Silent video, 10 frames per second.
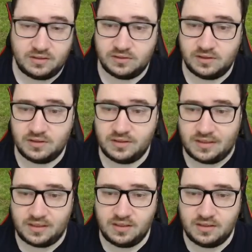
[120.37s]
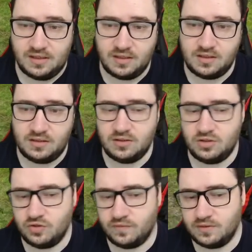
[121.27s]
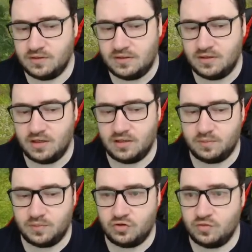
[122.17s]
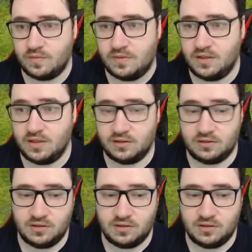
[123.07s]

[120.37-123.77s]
на это никакие деньги, ничего не терял, почему бы и нет.